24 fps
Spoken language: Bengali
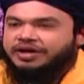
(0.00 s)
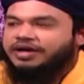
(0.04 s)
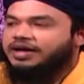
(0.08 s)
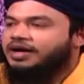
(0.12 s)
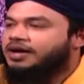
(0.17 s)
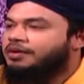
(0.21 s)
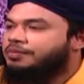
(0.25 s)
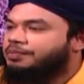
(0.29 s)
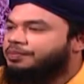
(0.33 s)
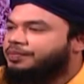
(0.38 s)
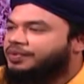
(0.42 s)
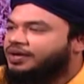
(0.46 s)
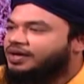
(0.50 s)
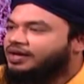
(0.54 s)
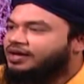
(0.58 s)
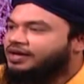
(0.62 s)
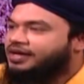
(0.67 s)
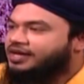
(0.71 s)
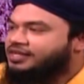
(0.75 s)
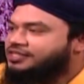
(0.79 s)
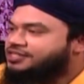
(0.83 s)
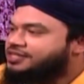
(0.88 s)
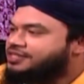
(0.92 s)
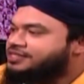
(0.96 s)
پیغام
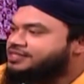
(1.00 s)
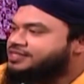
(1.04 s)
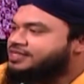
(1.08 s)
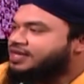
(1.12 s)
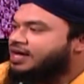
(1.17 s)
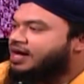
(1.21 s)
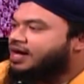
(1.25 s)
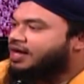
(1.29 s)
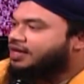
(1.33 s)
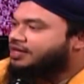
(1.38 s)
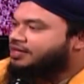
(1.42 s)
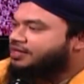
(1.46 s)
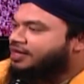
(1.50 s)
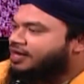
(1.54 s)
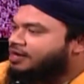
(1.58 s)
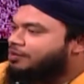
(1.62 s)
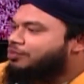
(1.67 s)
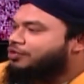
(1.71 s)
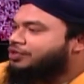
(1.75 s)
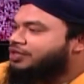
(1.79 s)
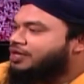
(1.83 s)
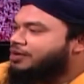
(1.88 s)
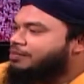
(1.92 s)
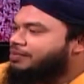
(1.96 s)
এসেছে আল্লাহর
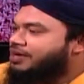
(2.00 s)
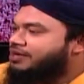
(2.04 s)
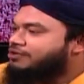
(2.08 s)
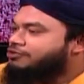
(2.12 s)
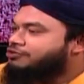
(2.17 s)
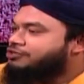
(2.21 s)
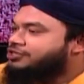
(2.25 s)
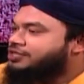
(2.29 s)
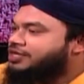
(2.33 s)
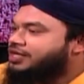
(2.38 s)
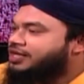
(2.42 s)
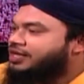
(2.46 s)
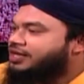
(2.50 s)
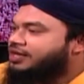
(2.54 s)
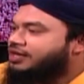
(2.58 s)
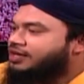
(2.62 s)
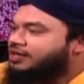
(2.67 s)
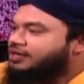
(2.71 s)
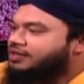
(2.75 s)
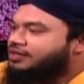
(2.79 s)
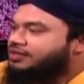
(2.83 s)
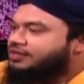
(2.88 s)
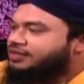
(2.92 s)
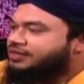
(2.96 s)
পথে মানুষকে
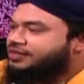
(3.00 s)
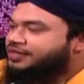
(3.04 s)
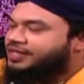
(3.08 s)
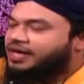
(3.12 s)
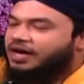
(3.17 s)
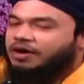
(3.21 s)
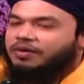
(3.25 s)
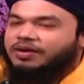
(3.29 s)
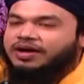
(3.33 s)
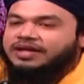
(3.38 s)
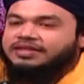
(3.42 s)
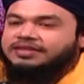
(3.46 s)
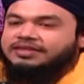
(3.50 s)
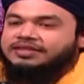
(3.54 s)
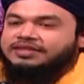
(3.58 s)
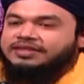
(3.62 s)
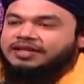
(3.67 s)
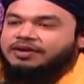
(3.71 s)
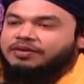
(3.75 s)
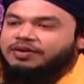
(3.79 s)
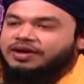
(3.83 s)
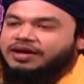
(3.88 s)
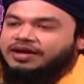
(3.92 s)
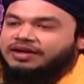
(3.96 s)
দাওয়াত
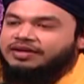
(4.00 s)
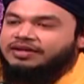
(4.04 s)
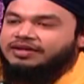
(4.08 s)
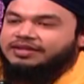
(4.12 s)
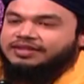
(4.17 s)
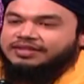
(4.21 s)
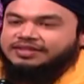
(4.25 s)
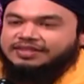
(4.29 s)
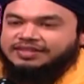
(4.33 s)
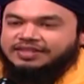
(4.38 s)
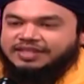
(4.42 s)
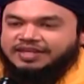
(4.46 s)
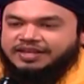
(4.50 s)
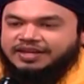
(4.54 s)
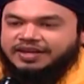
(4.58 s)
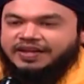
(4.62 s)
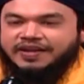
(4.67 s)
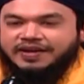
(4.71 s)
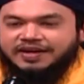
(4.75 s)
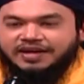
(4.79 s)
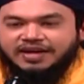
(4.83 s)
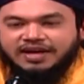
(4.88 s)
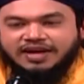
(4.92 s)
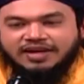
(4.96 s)
দেওয়ার
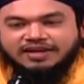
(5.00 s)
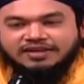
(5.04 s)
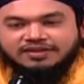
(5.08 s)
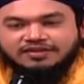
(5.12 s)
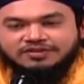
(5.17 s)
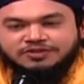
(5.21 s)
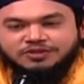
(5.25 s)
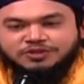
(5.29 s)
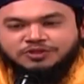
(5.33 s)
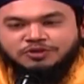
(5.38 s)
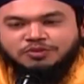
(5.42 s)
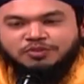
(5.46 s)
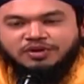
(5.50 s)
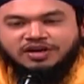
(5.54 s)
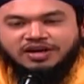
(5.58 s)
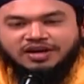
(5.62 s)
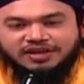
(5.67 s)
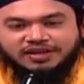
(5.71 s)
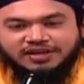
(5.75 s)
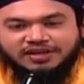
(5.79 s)
দিনের ডাক সুবাহান